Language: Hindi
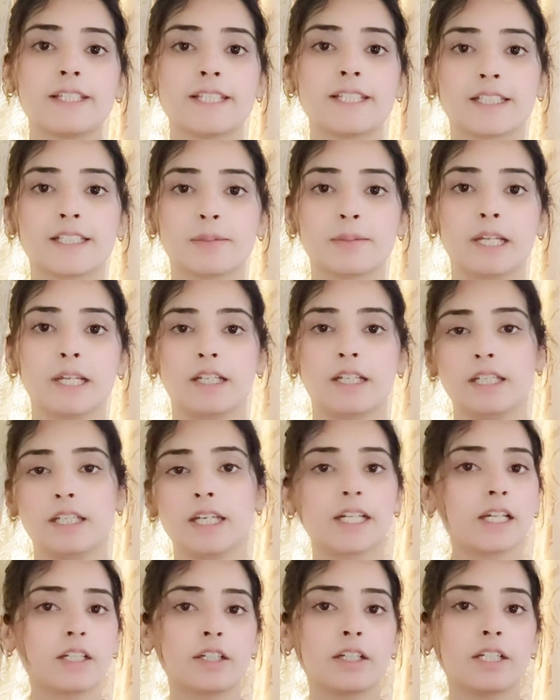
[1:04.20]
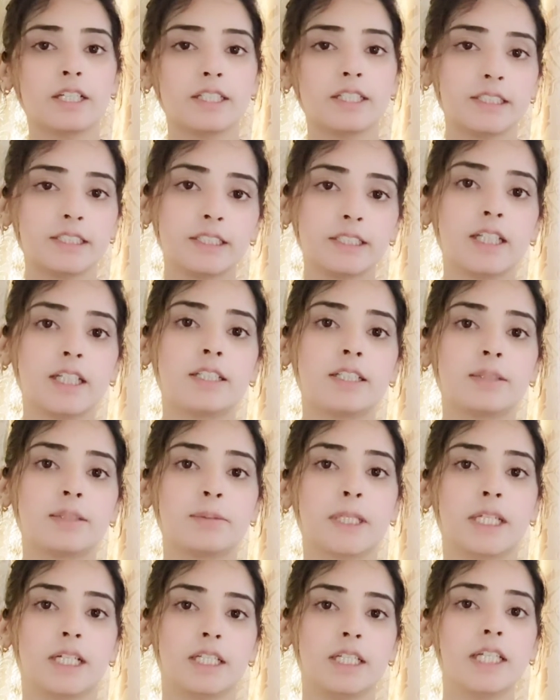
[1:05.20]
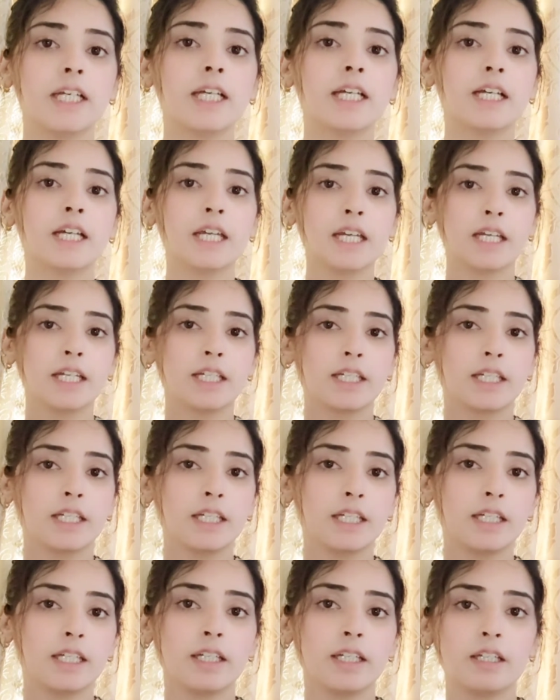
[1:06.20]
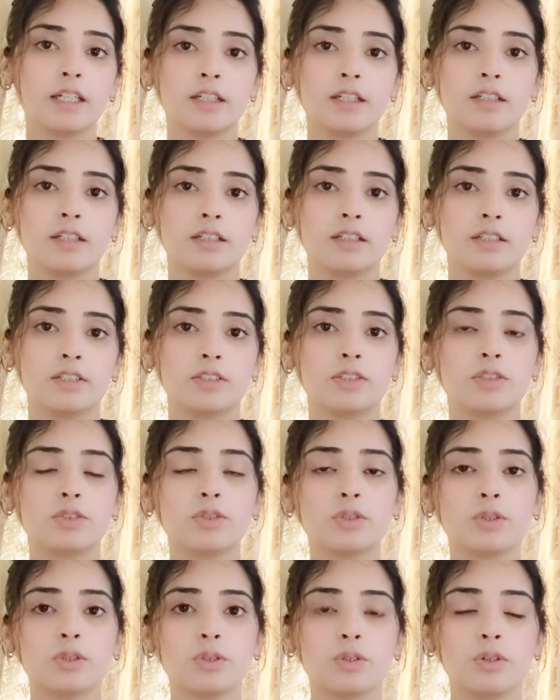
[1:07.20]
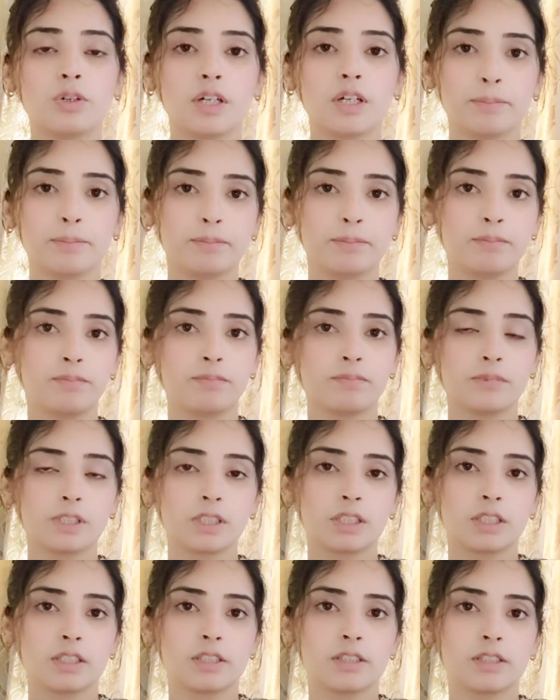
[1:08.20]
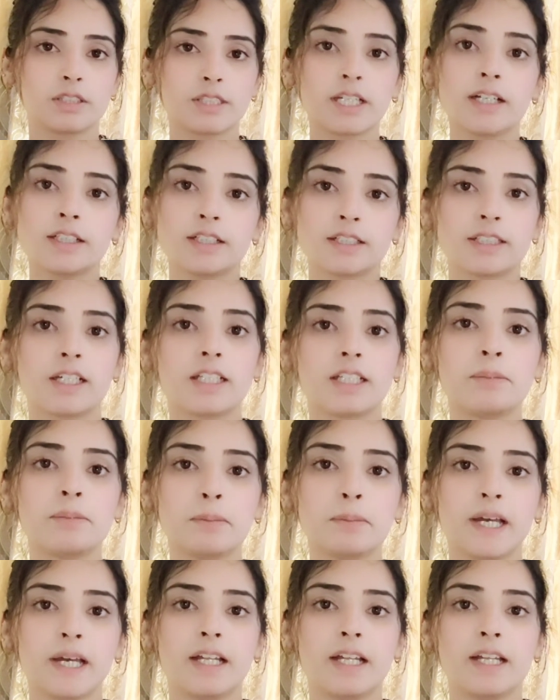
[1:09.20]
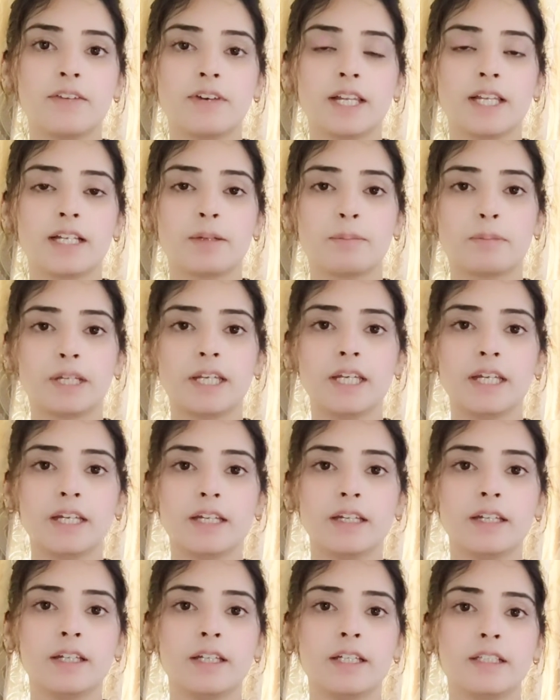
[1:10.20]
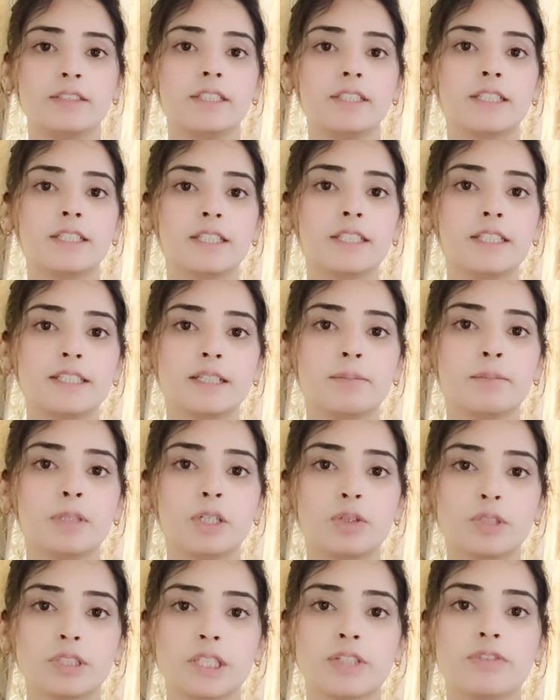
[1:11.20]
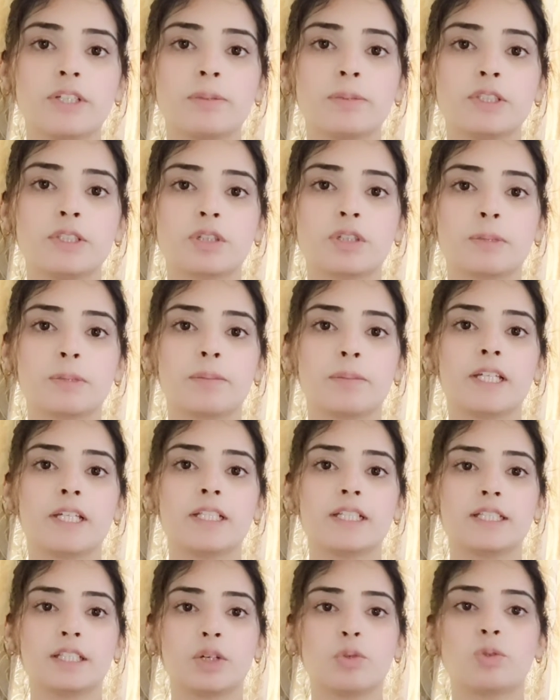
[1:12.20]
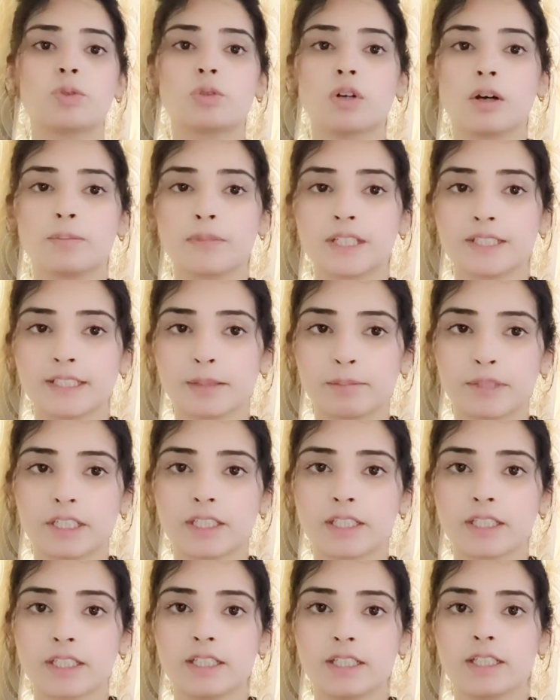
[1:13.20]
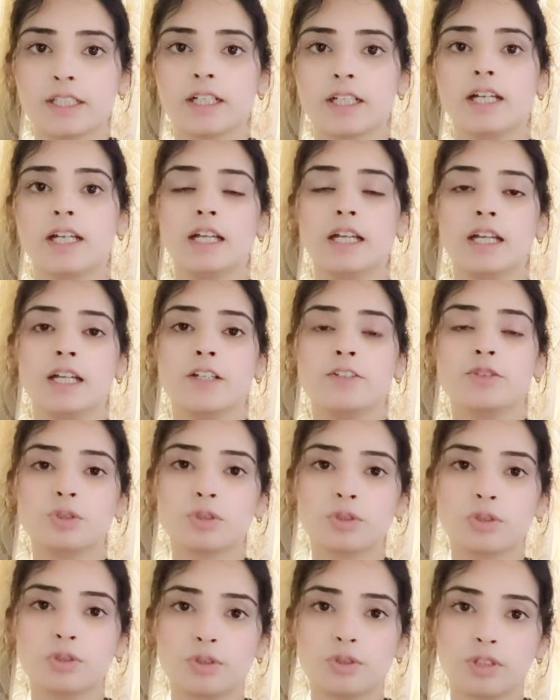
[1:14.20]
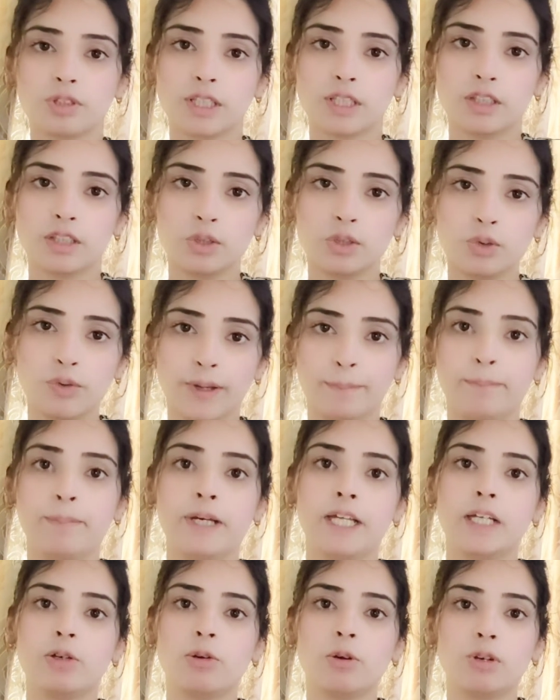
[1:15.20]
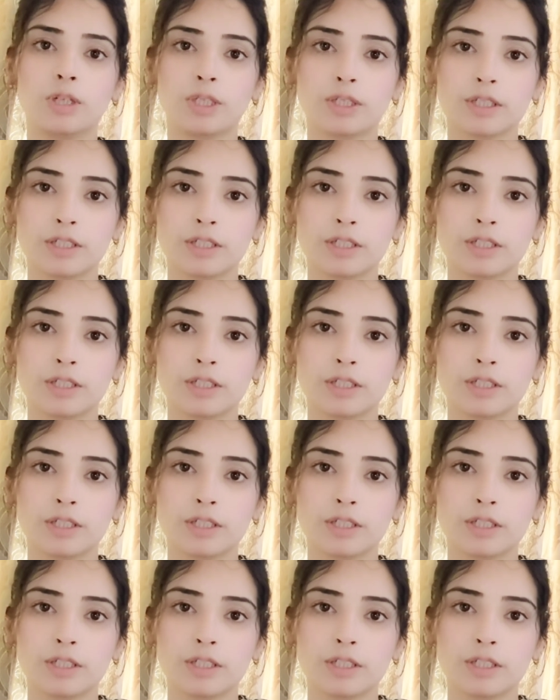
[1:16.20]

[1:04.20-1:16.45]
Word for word: कैसे बनानी है कैटेगरीज इस तरह से बनानी है कि जो सख्त सर्दी में पहनने वाले कपड़े हैं जैसे दिसंबर और जनवरी में जो कपड़े पहने जाते हैं उनको आपने सेपरेट कर लेना है जो नवंबर और